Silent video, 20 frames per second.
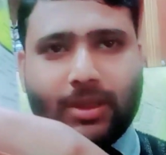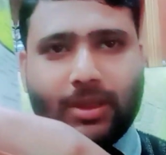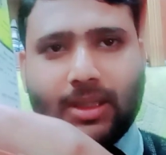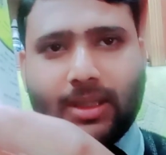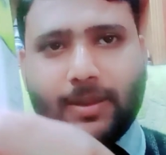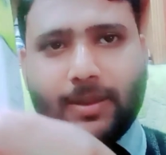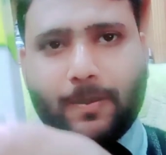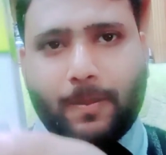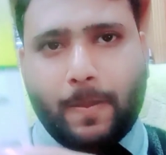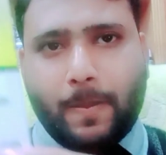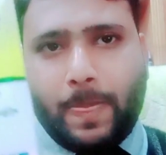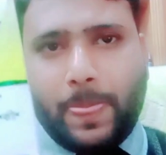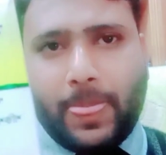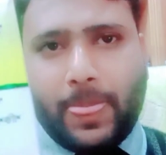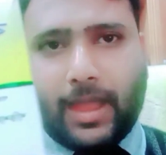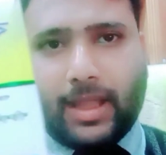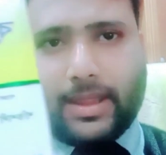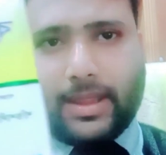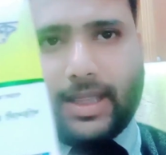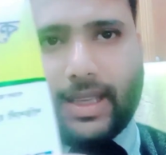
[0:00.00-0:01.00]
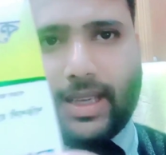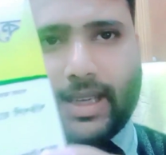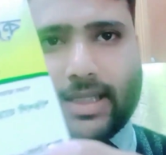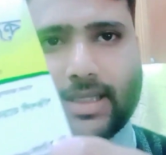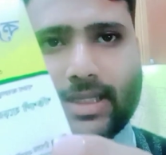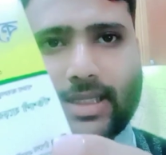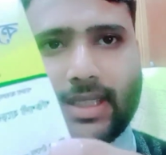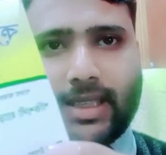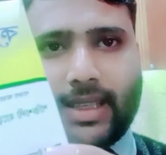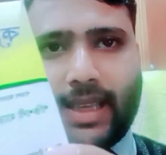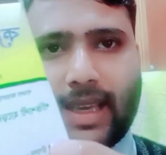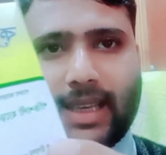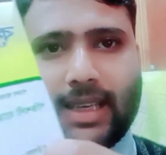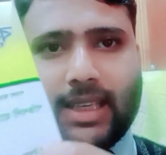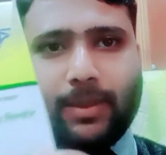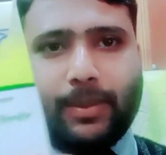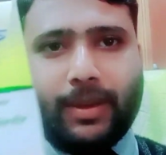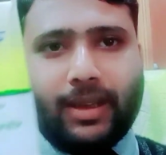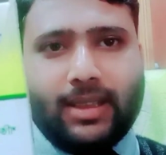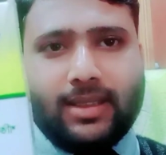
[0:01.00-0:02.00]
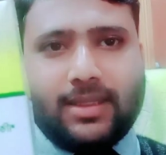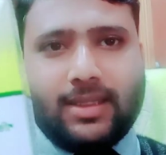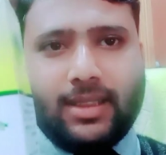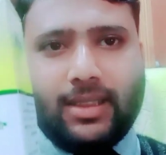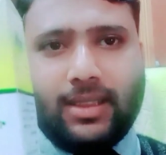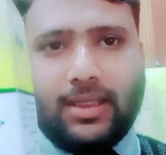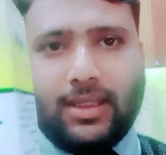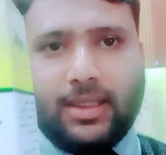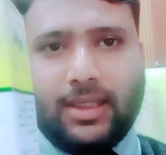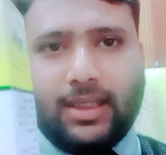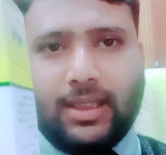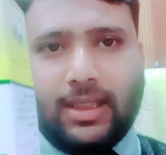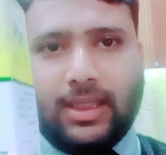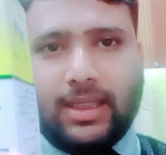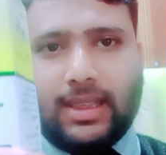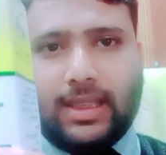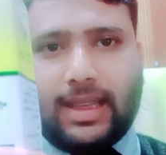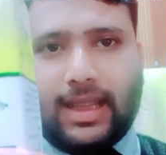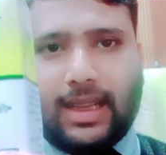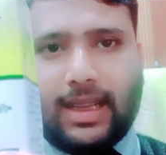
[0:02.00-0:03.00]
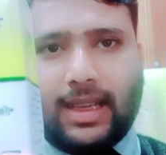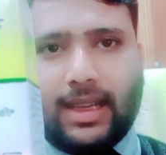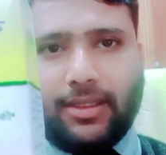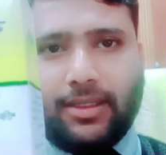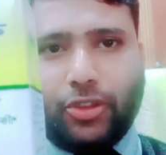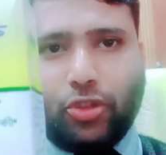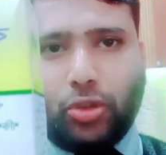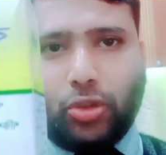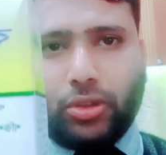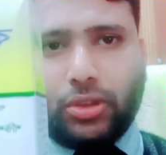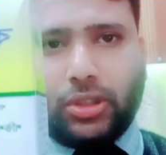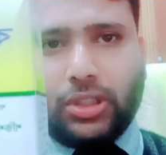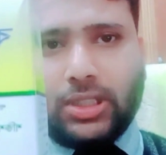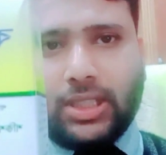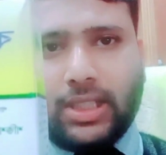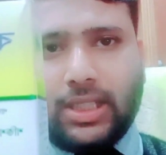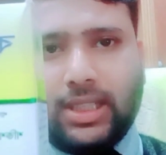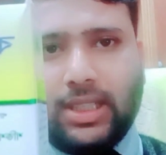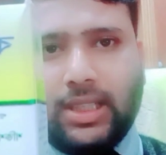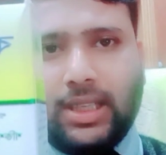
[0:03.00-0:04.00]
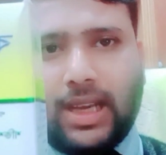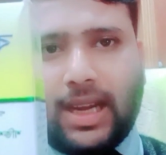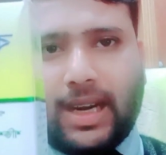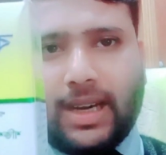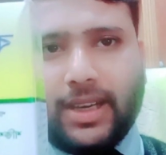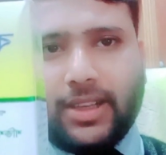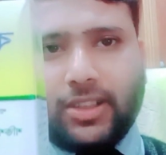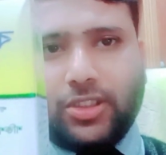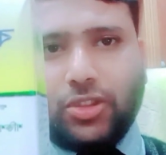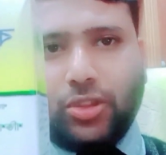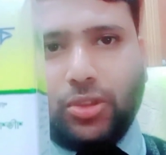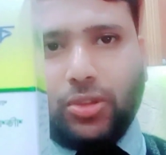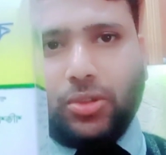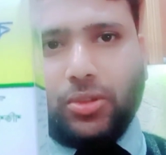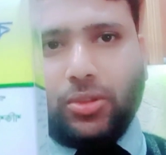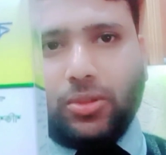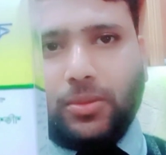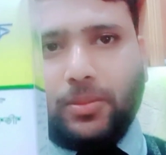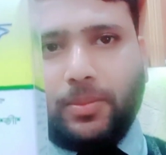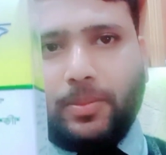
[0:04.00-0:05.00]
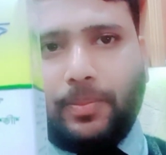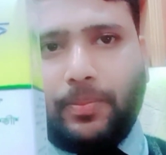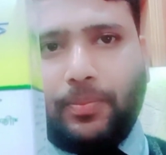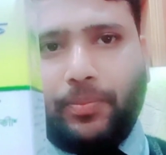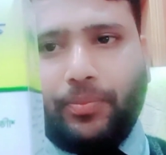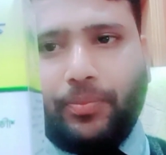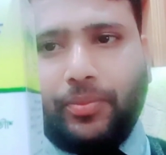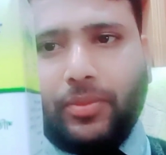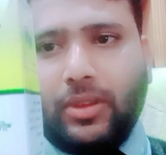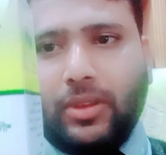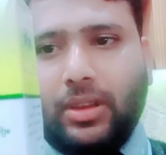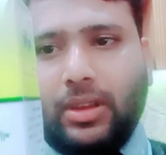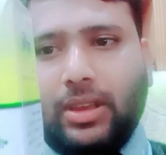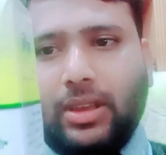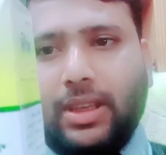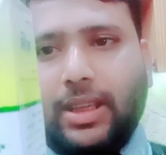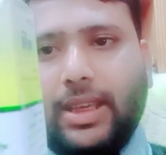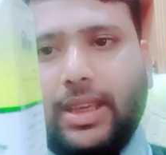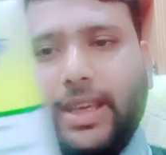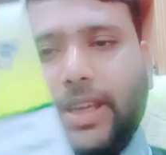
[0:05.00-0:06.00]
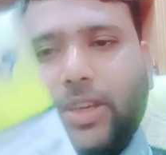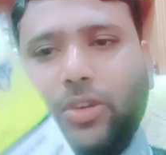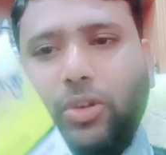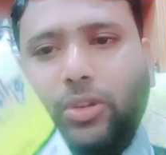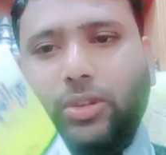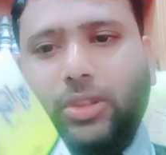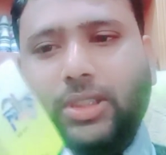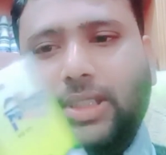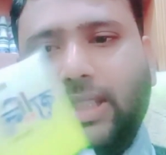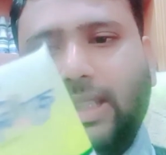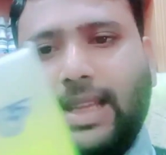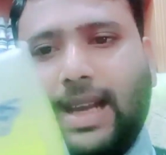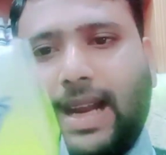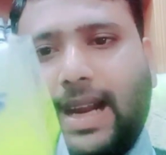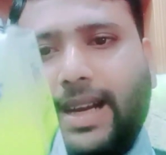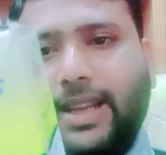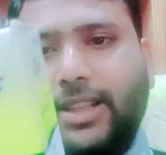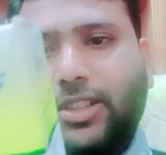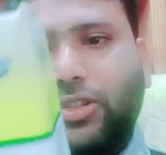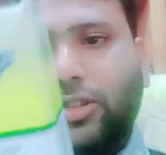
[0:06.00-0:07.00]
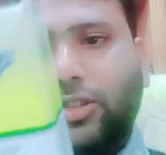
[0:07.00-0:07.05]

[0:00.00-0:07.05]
আমি দেখাচ্ছি ক্যালি মেডিসিন লেখা আছে শক্তিশালী হাড়ের জন্য এই শক্তিশালী হাড়ের